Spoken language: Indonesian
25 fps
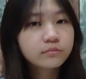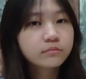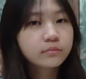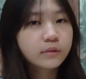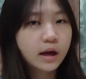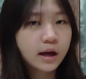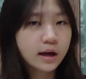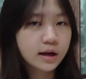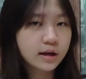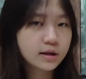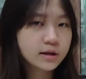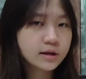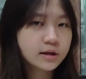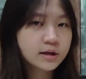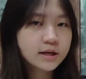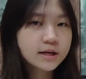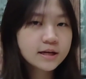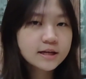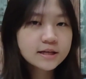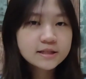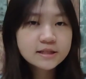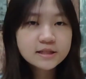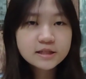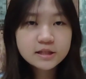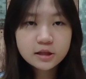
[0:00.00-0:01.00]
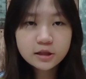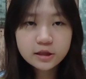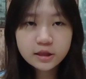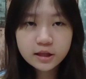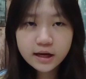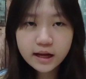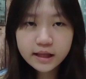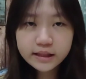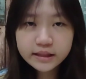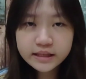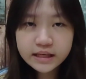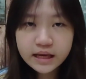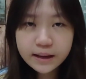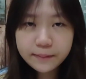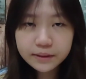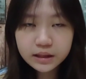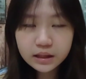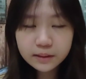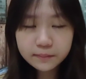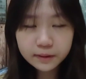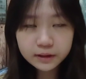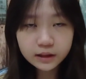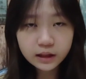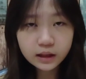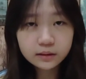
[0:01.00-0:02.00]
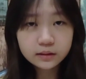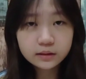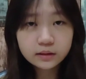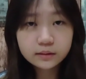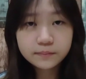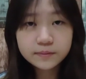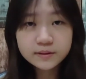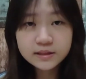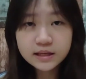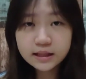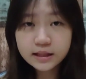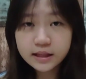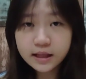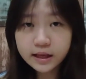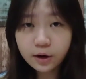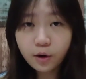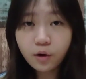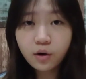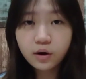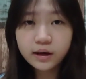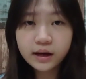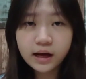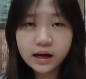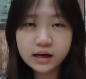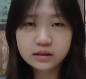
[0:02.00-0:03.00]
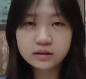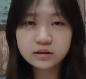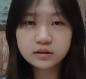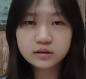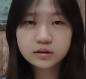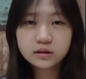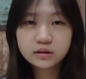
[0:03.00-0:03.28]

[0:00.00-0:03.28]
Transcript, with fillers: Nah, setelah dia mendapatkan pesan dari Ongkan,